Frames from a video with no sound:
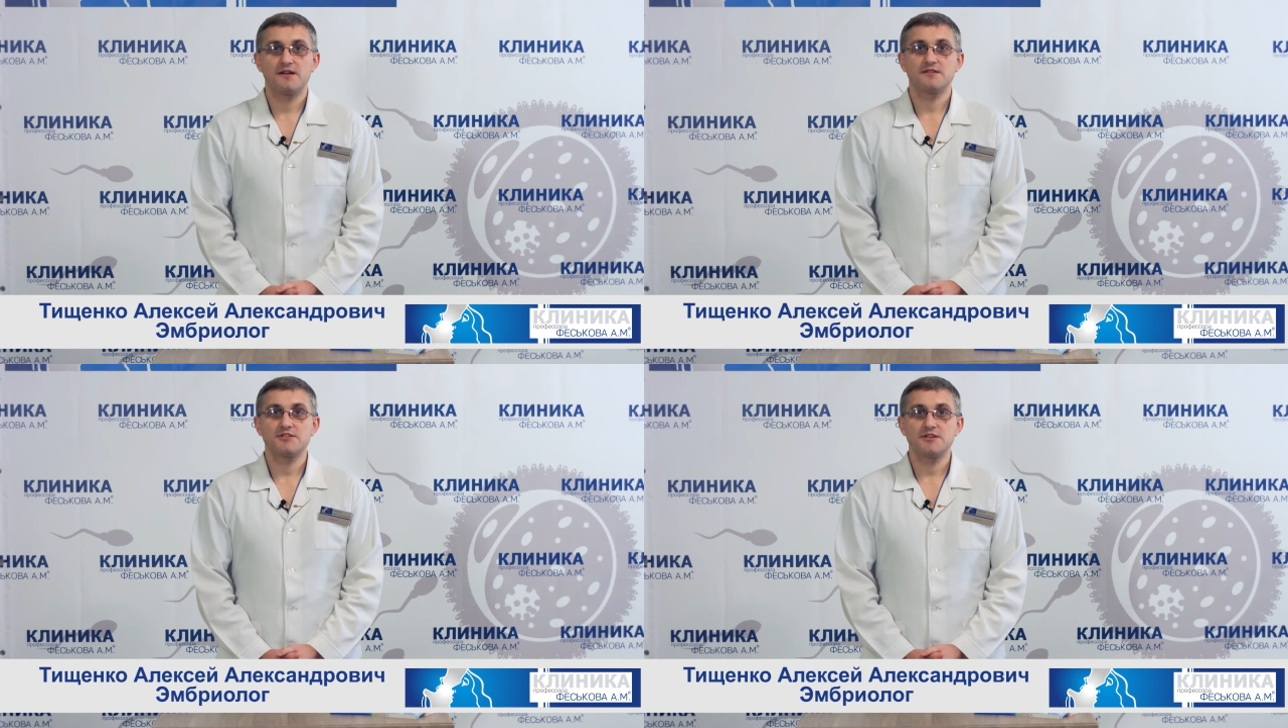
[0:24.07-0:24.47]

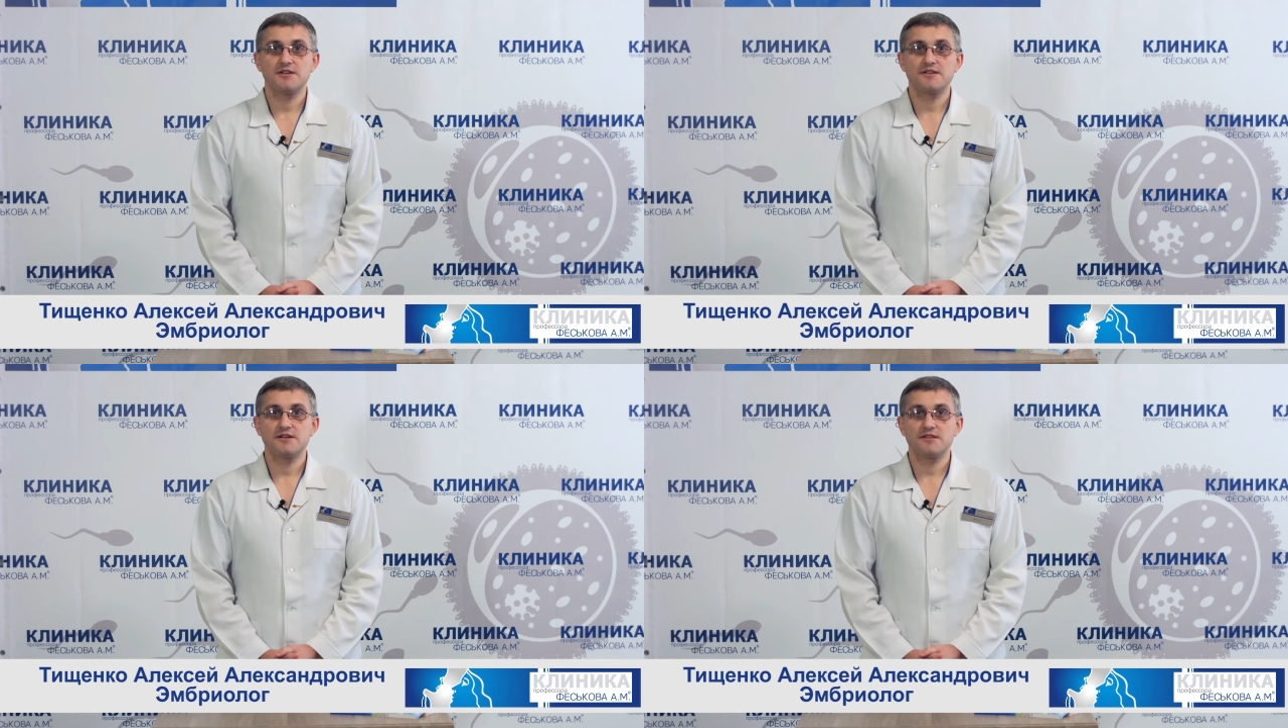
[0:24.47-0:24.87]
Наша
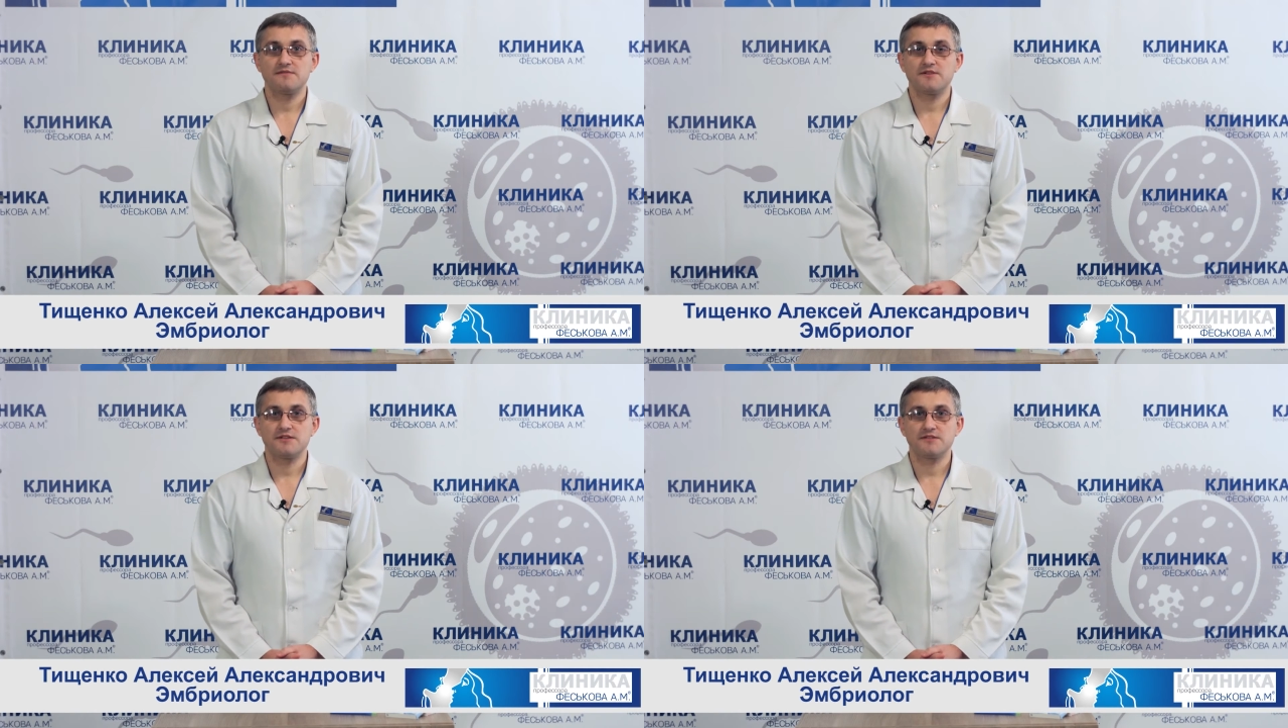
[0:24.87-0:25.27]
клиника не
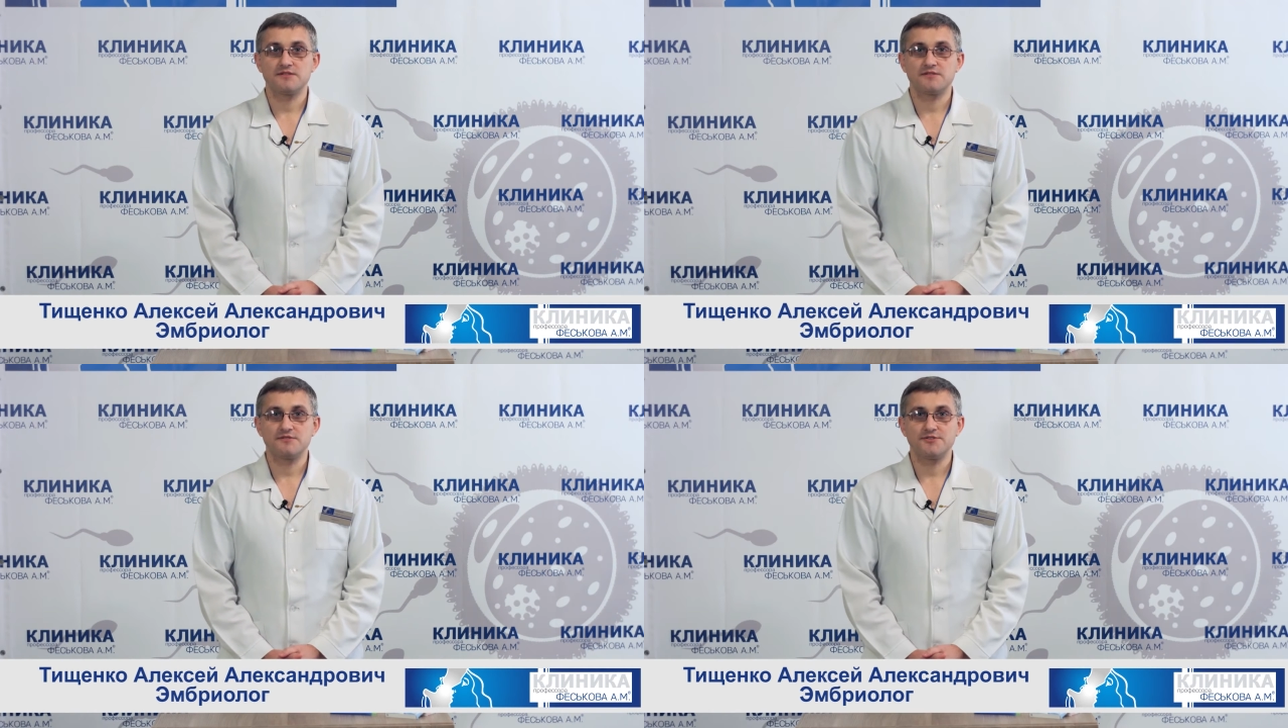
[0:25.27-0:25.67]
является
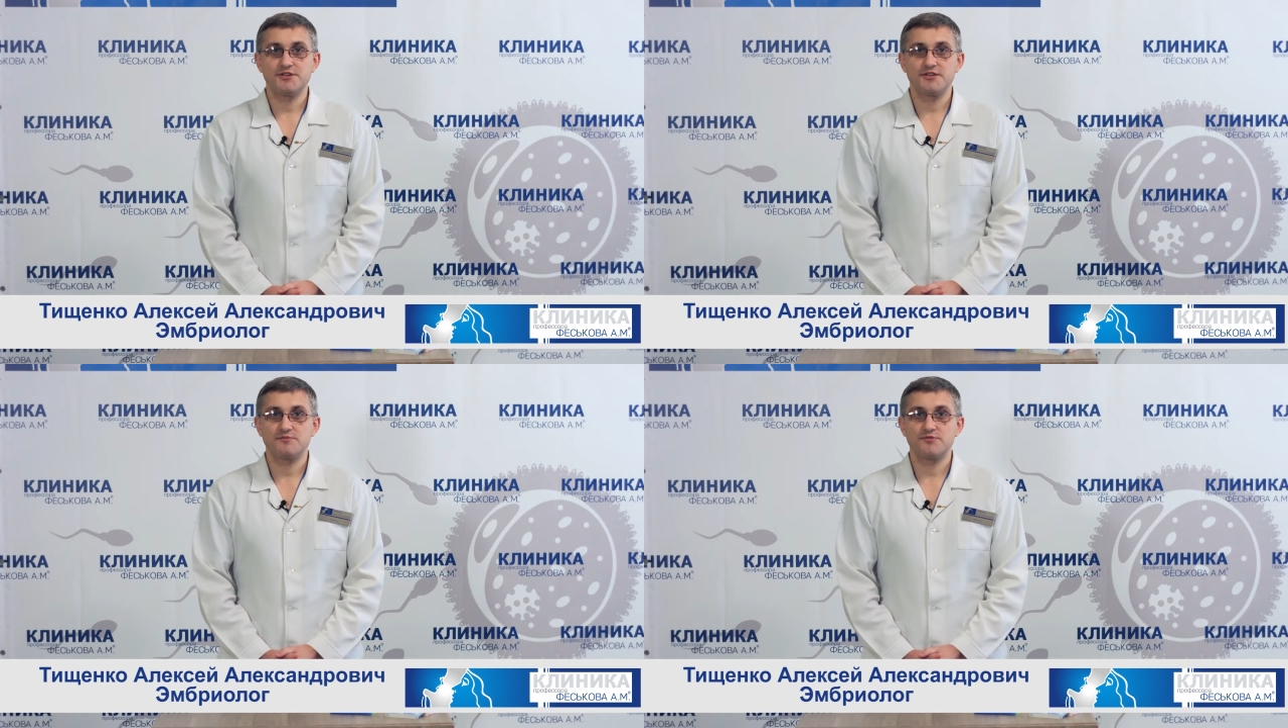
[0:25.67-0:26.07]
исключением,